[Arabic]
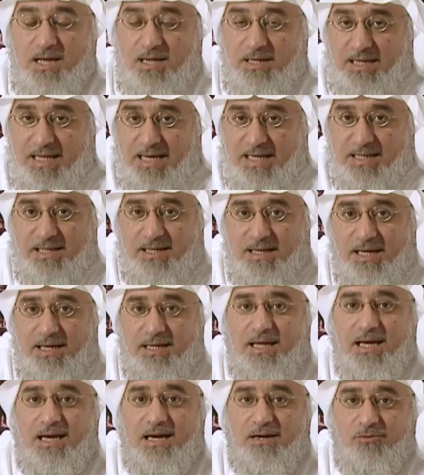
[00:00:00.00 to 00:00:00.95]
لكن
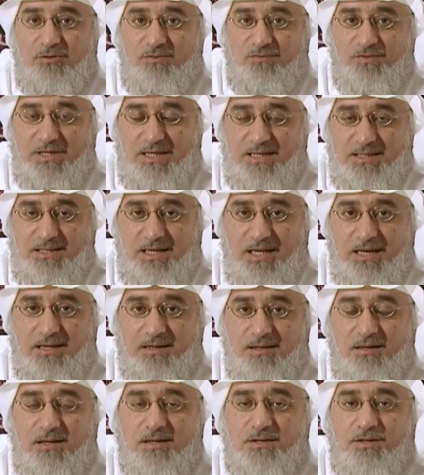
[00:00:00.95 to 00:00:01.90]
حنحاول في هذه
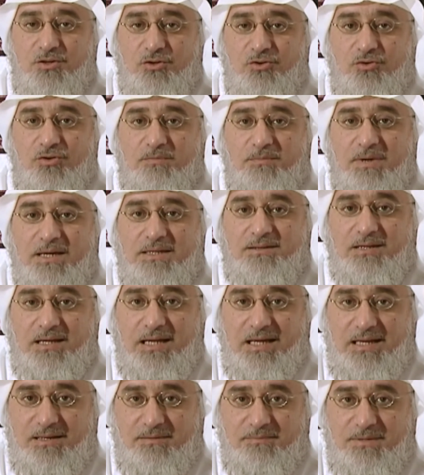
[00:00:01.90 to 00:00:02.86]
الحلقه نذكر بعض
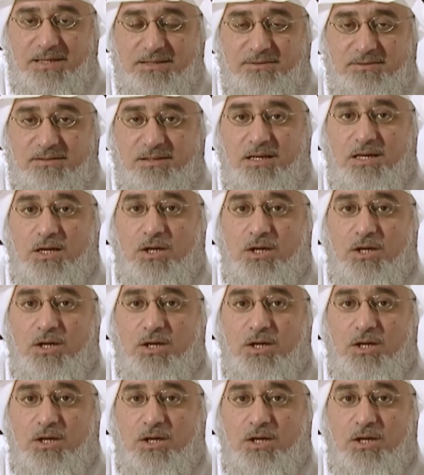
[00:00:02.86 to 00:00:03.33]
العلامات